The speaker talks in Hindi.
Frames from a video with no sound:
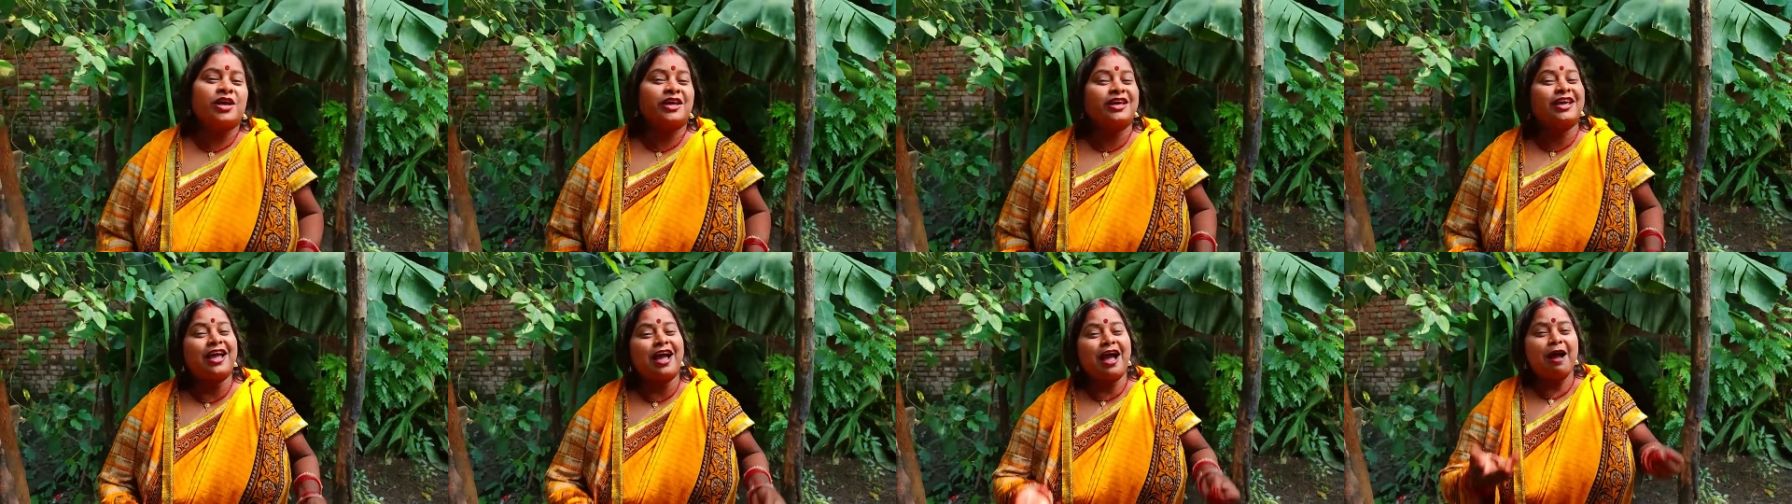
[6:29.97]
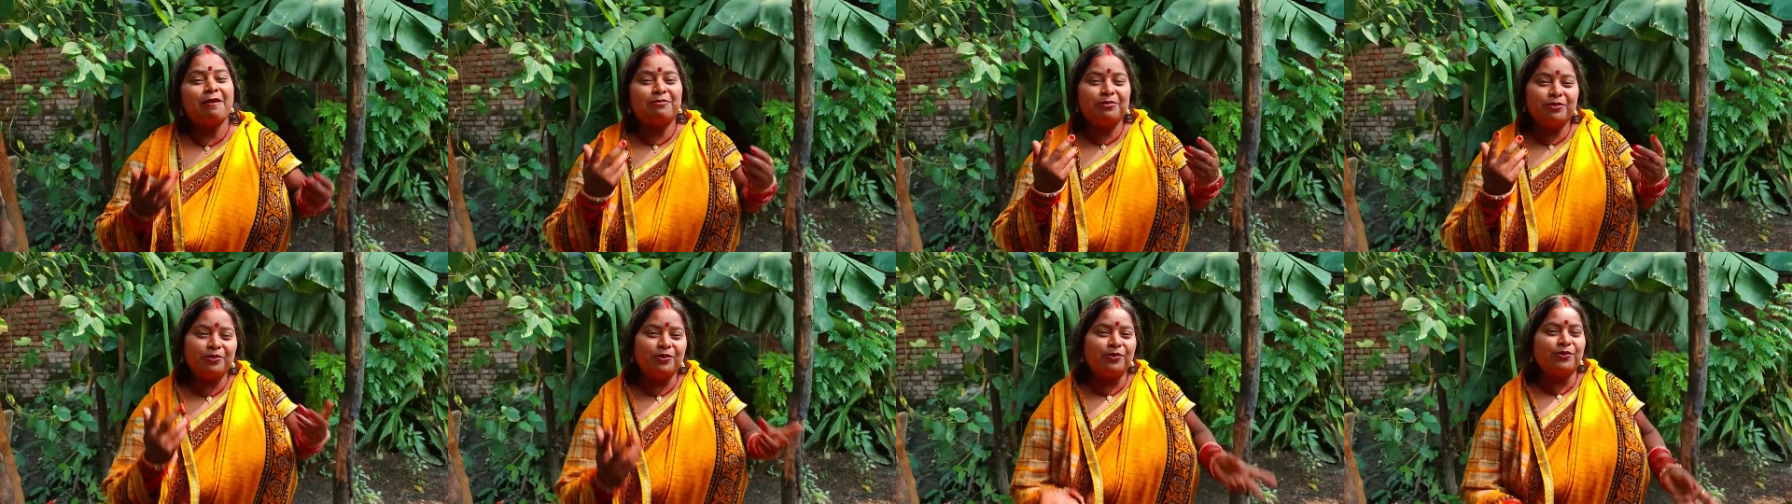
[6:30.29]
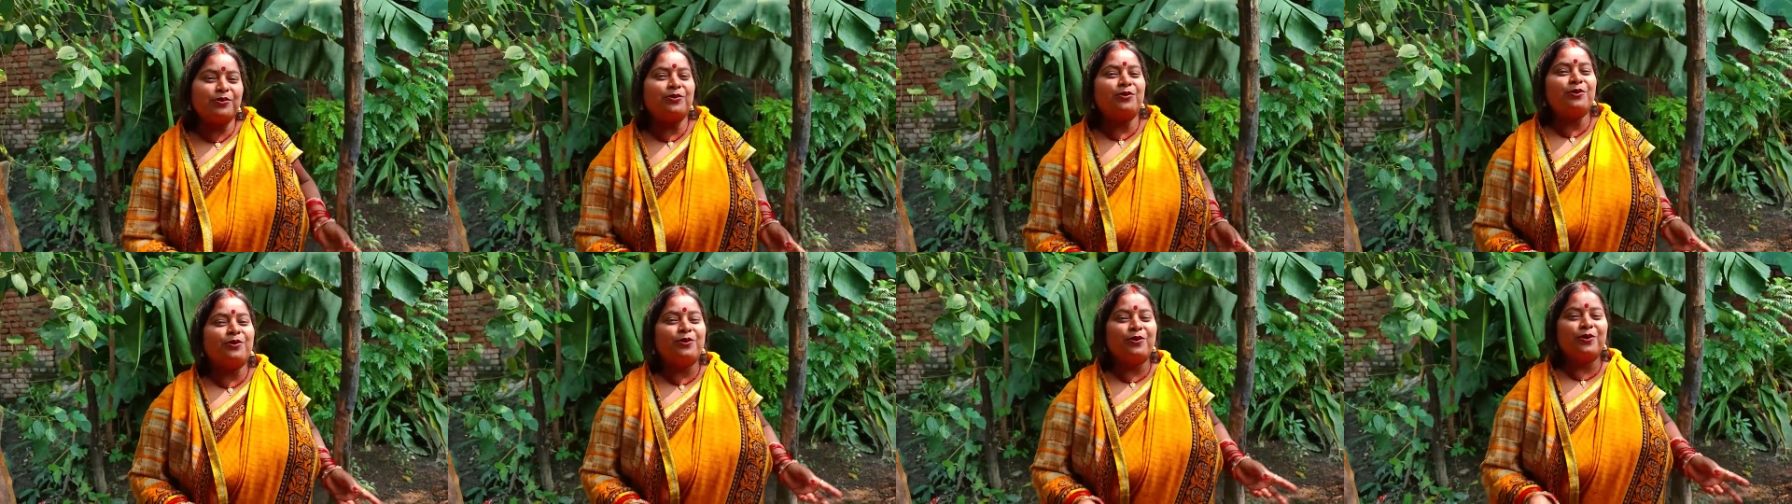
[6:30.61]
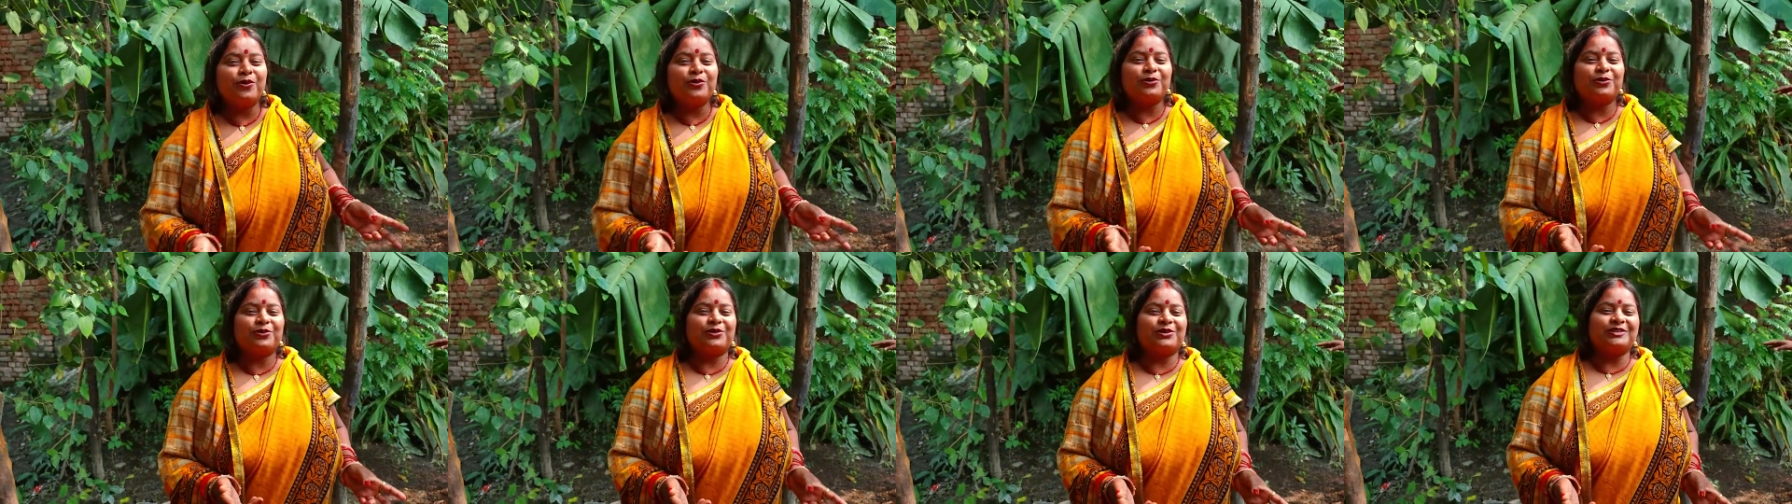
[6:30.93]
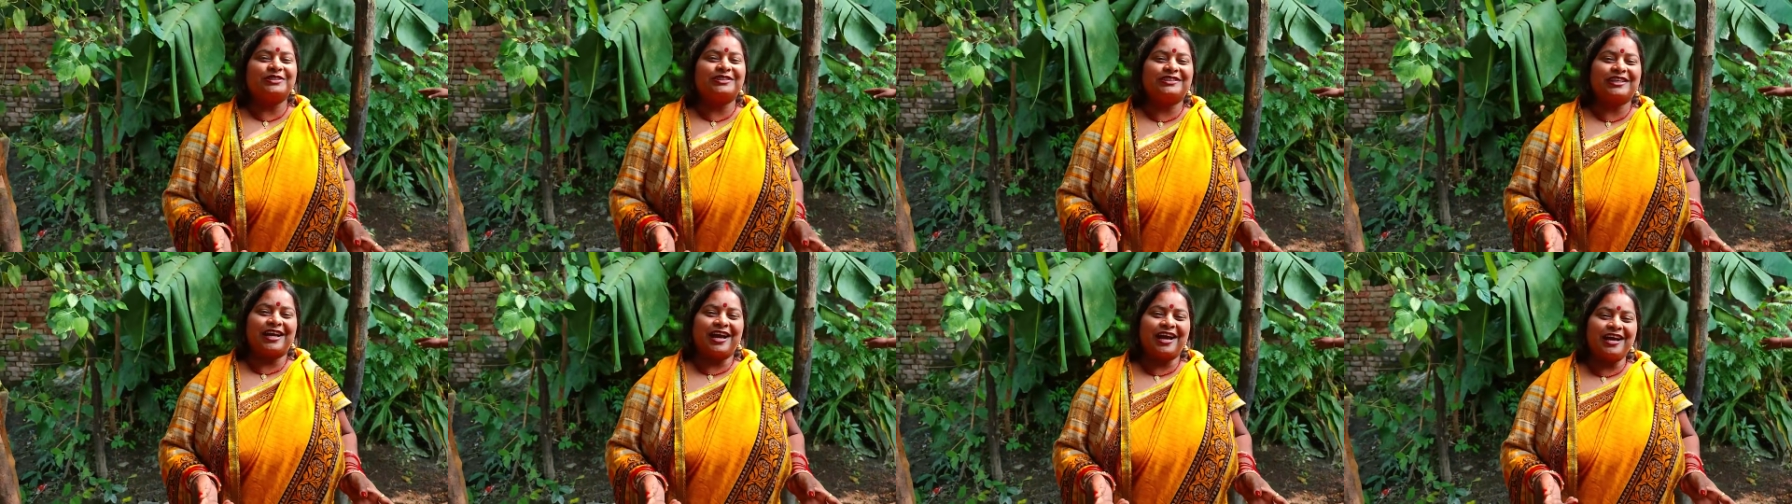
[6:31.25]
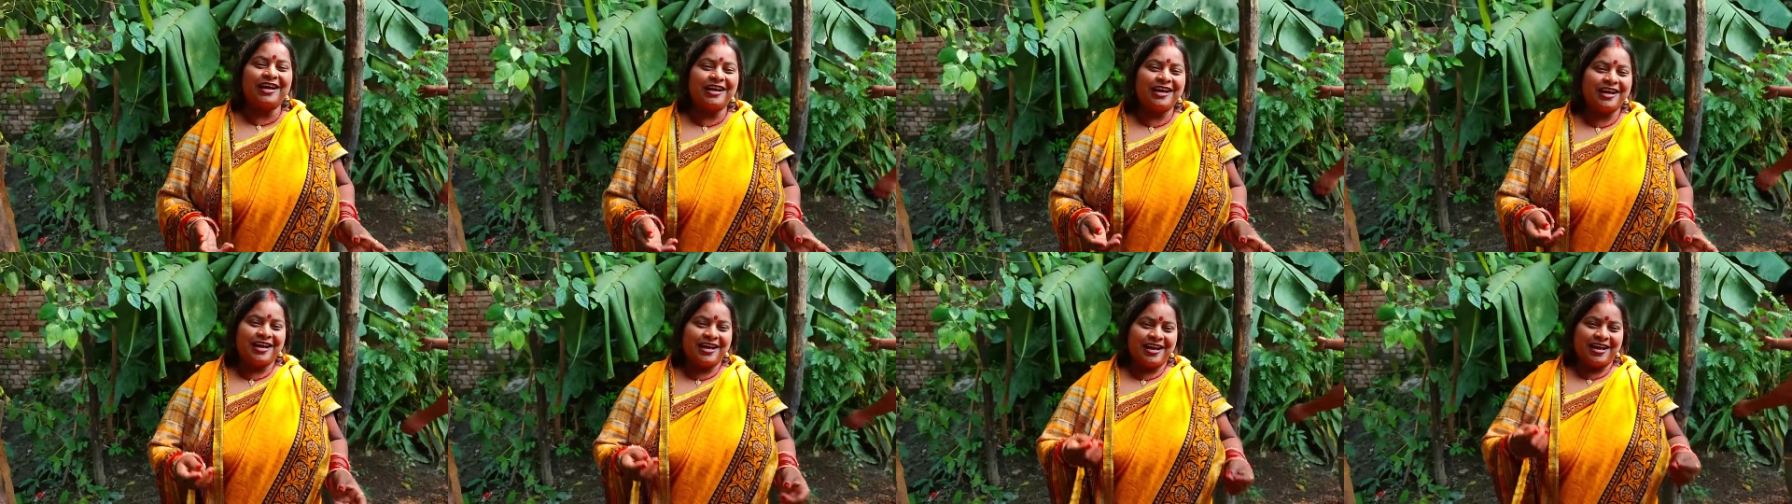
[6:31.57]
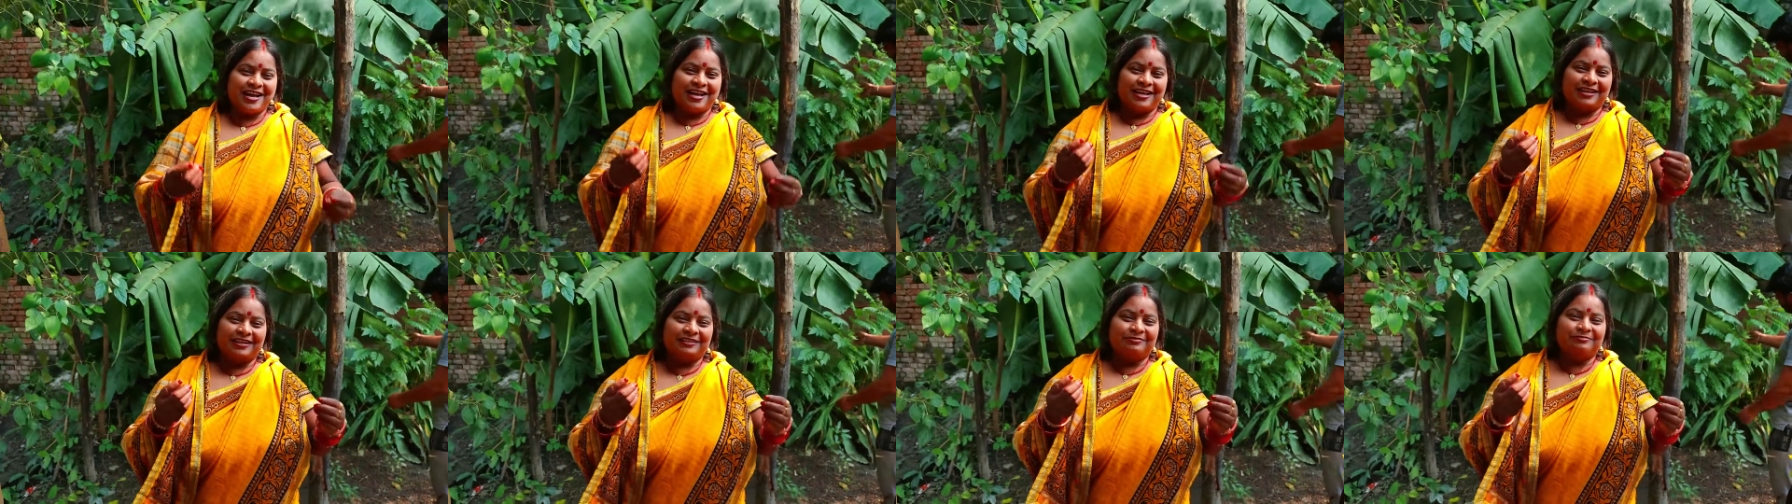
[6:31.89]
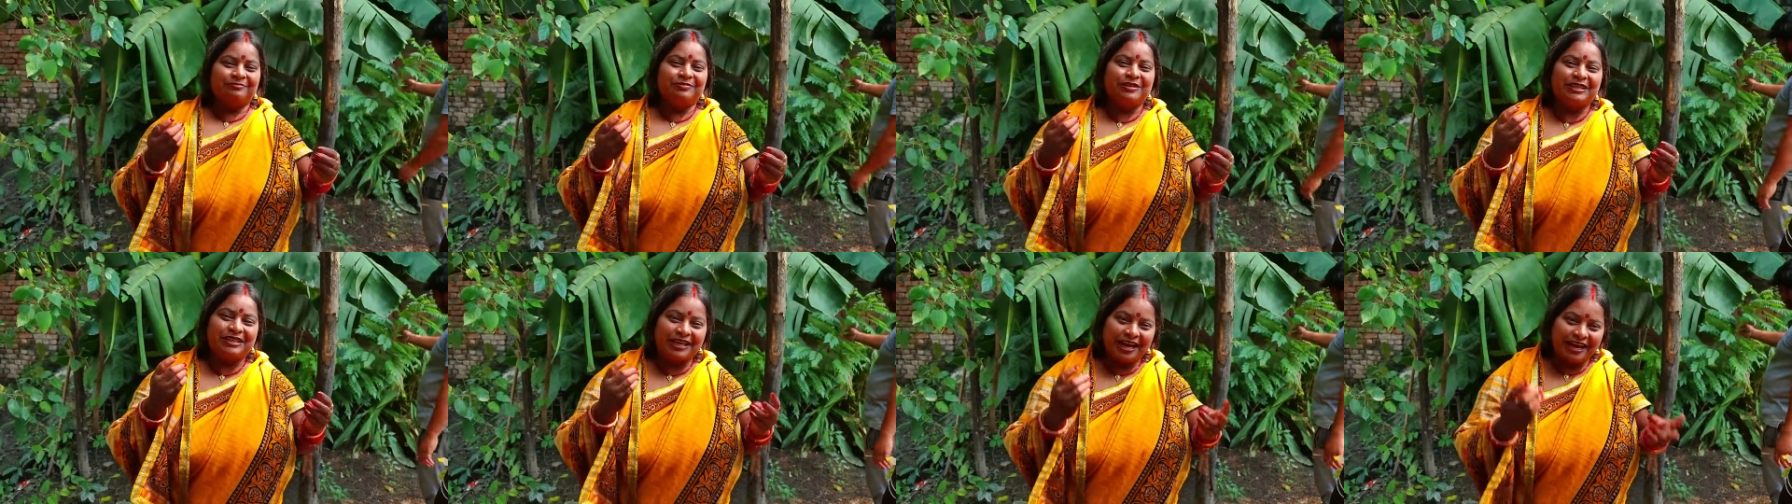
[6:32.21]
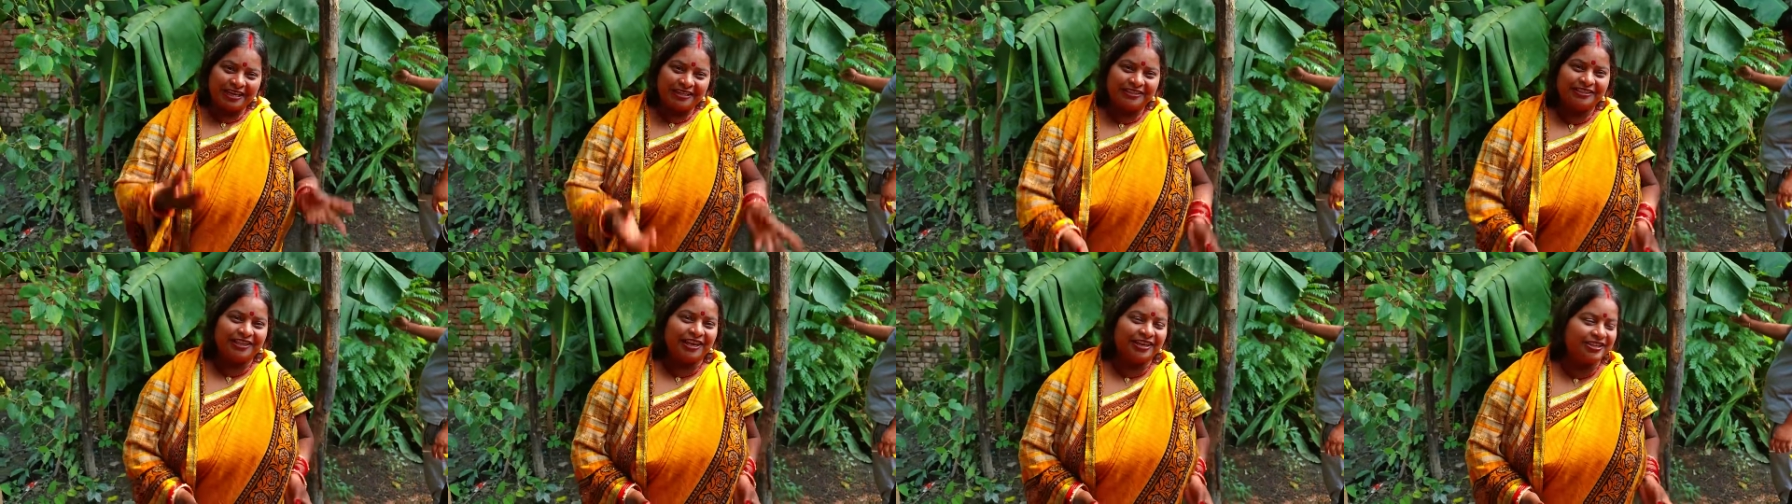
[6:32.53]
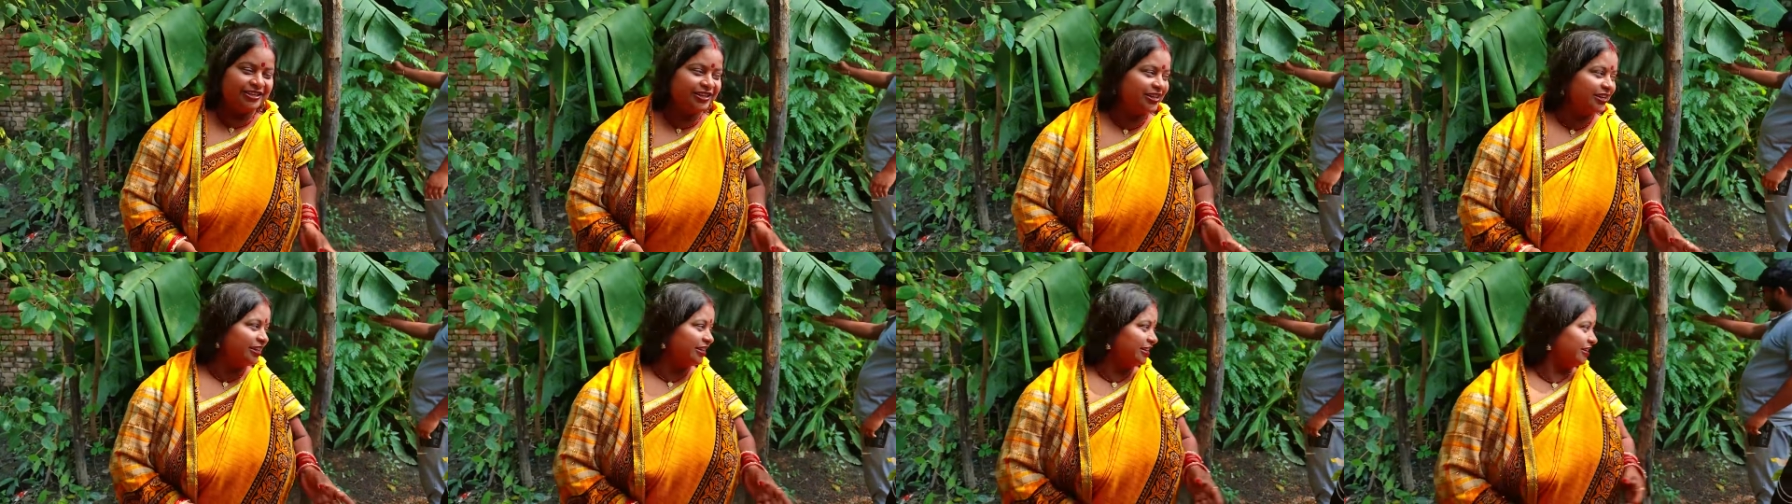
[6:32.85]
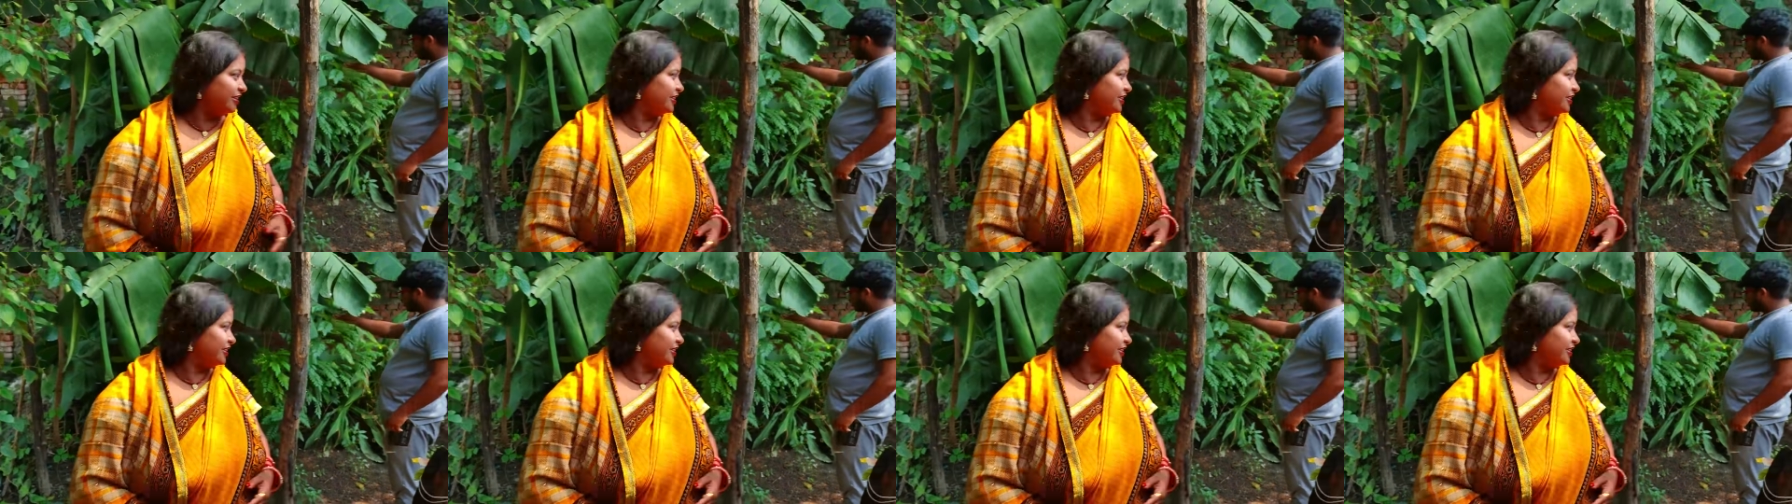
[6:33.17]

कि आप लोगों को कौन कौन सा मिठाई चाहिए